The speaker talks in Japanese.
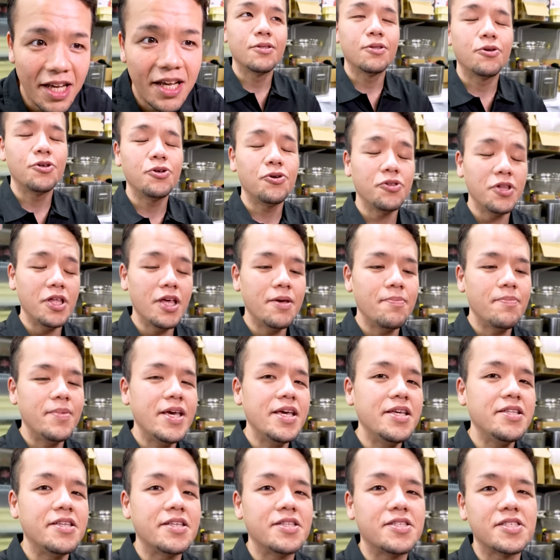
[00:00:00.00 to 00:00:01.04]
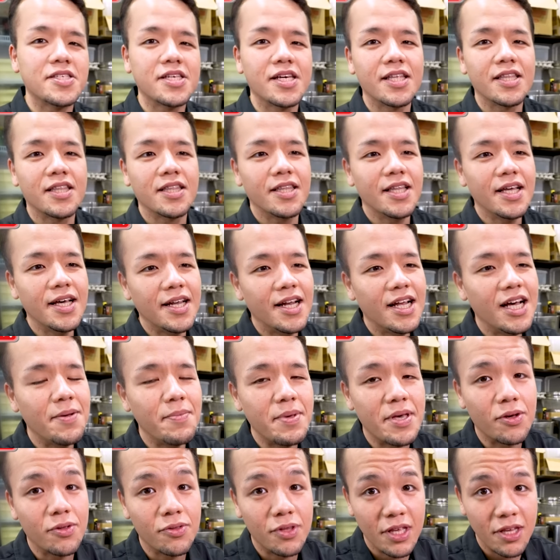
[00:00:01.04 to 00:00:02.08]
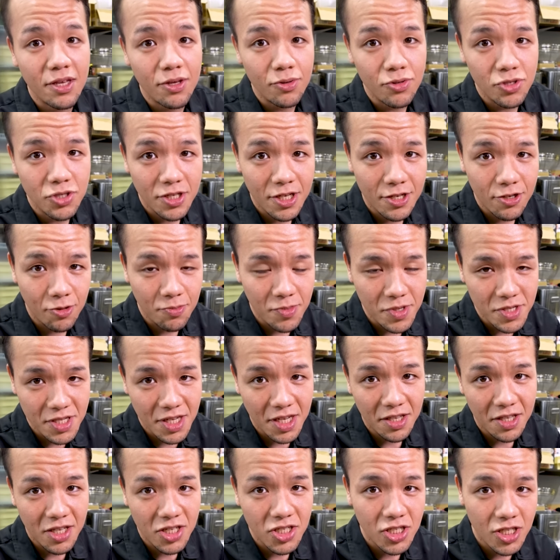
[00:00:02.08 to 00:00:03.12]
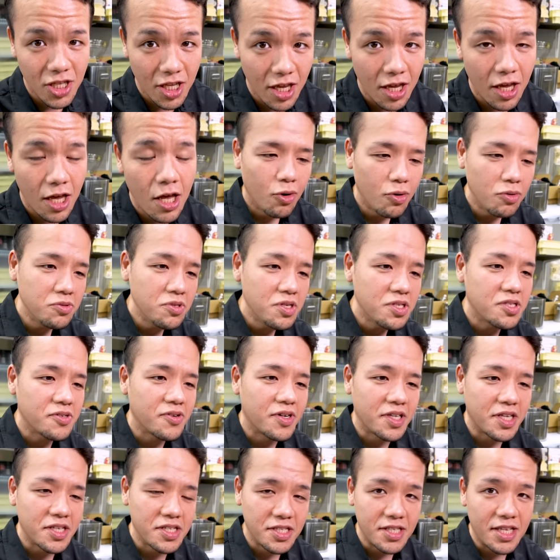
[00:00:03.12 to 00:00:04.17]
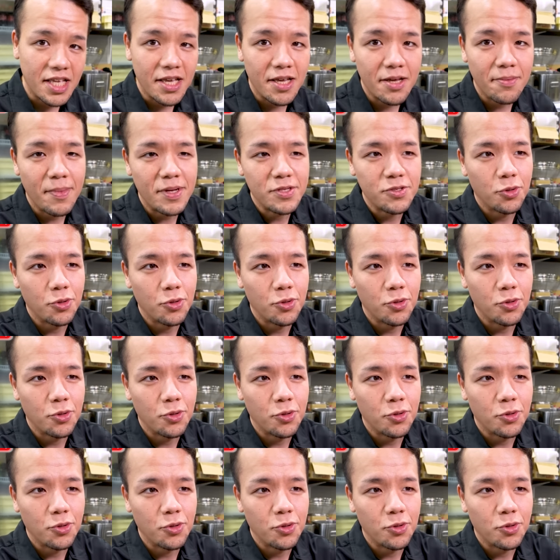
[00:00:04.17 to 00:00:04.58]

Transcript: 鶏をね、メインに使ったラーメンを提供しているお店さんでして、本日はですね、